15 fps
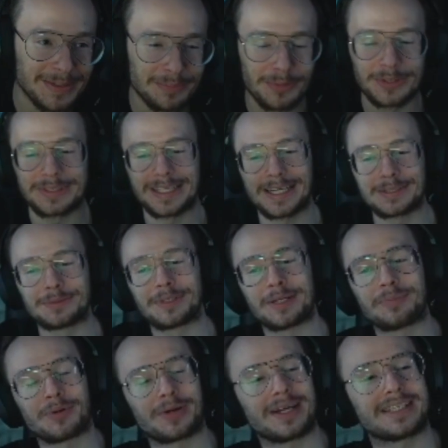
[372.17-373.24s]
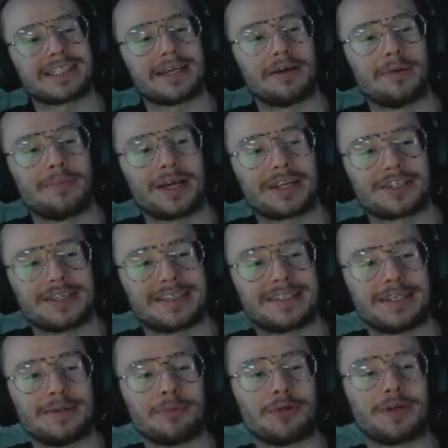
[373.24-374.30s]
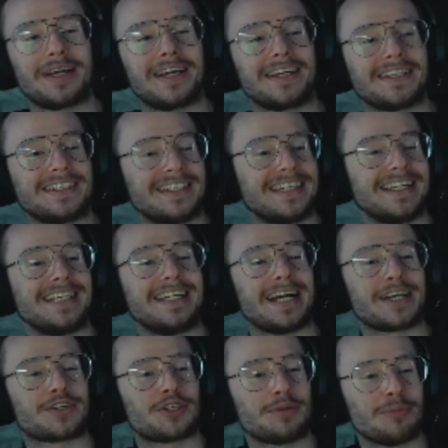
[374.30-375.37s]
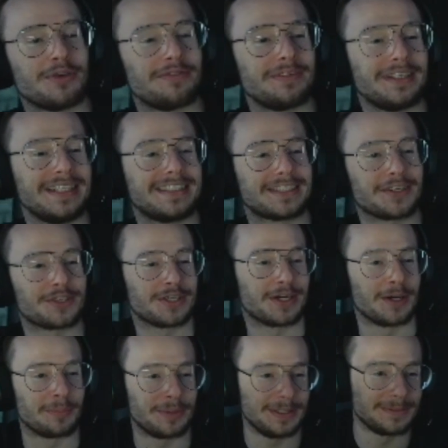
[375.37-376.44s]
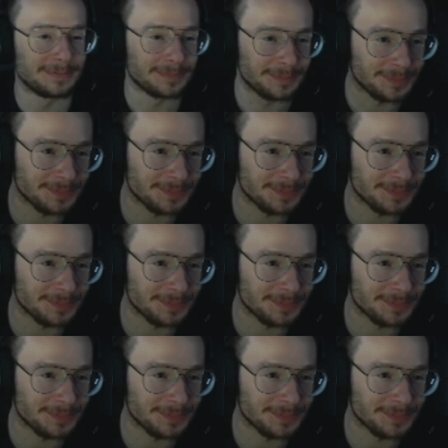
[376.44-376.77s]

bo to ja I tutaj pokazałem, jak się streamuje, jak się mówi i co się robi.